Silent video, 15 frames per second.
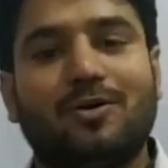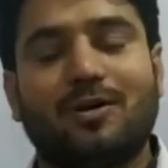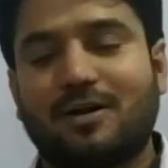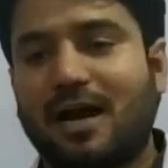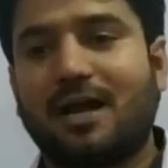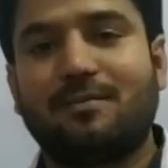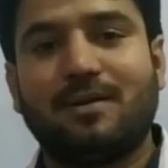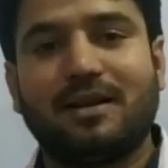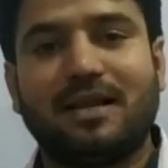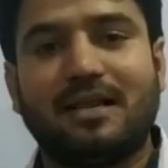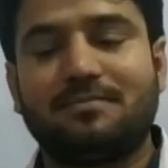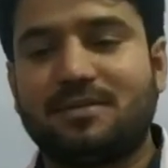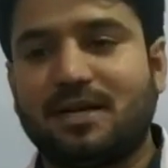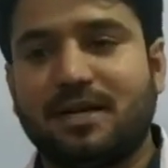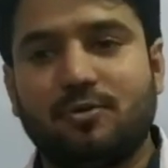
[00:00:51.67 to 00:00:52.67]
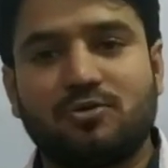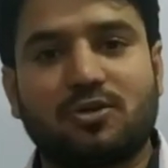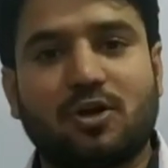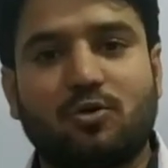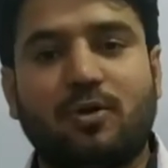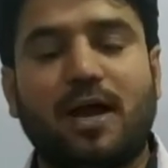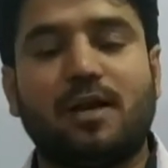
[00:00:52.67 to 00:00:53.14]
कार्बन के हेल्प से रिड्यूस
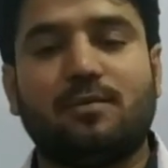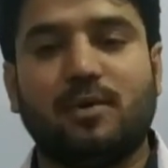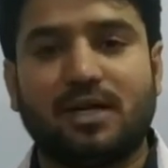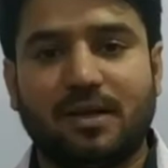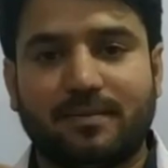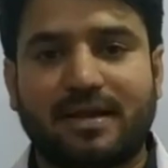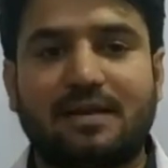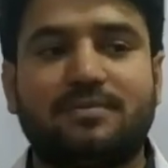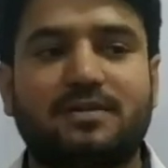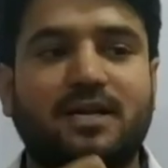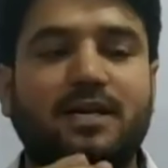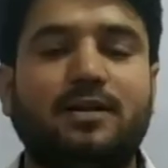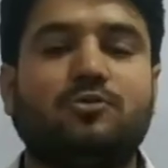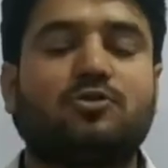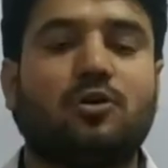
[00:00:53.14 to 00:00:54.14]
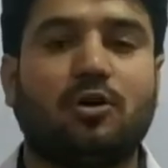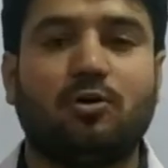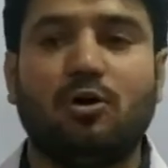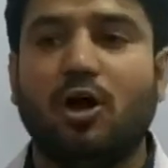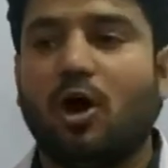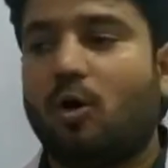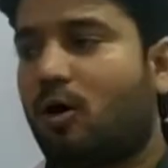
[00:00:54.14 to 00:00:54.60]
करो एल्यूमिनियम के हेल्प से रिड्यूस करो
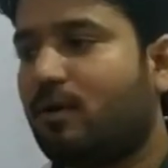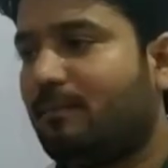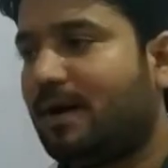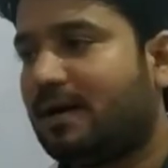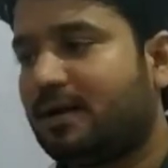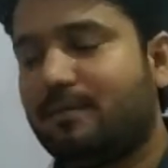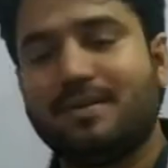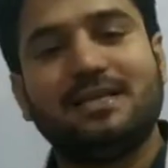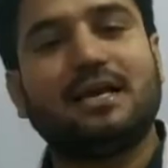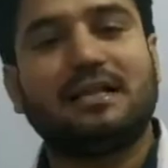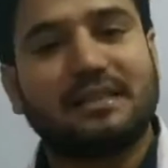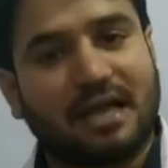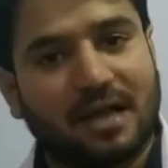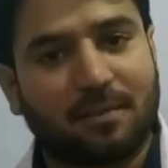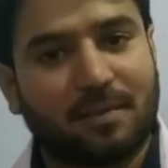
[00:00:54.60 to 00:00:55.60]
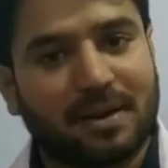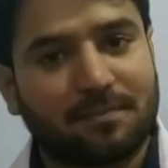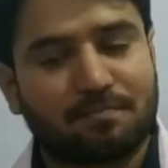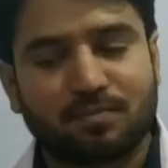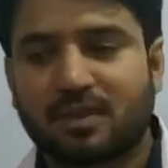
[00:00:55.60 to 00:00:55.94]
और मेटल मिल जाता है हमें